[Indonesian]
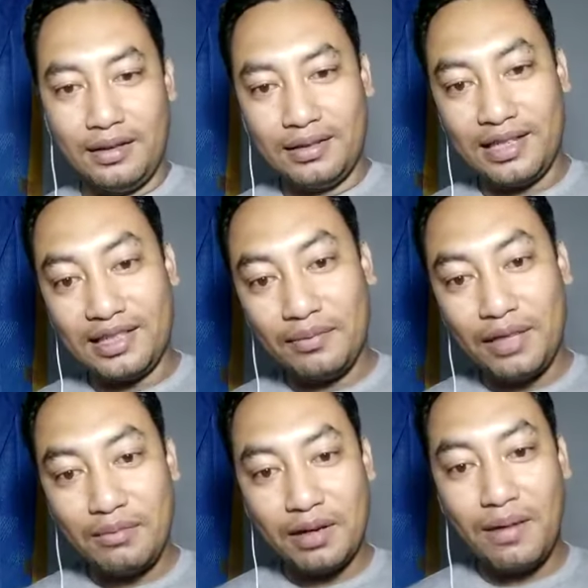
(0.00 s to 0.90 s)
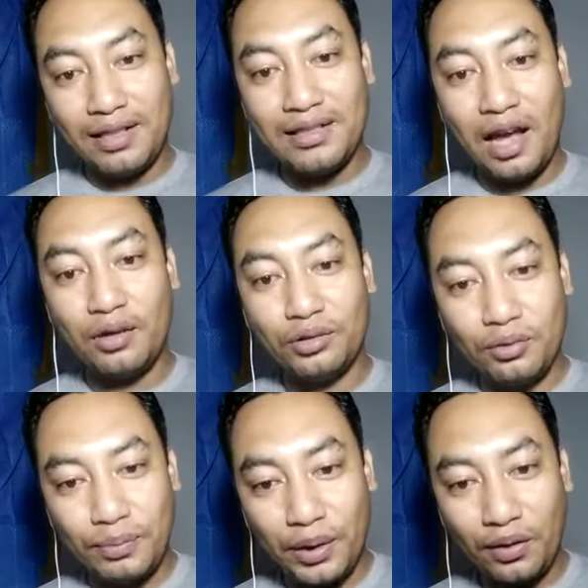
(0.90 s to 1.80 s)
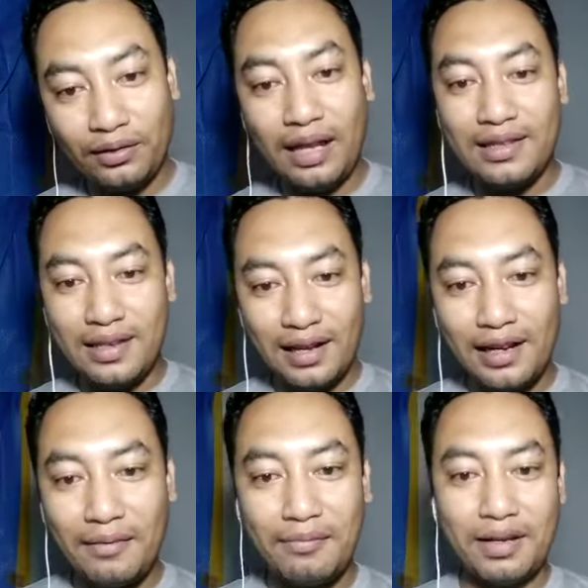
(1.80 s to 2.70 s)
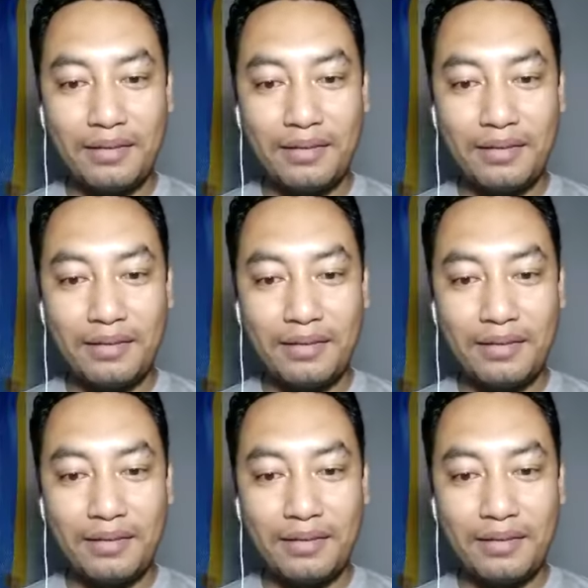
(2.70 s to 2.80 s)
Sistem yang berbasis autopilot dan saling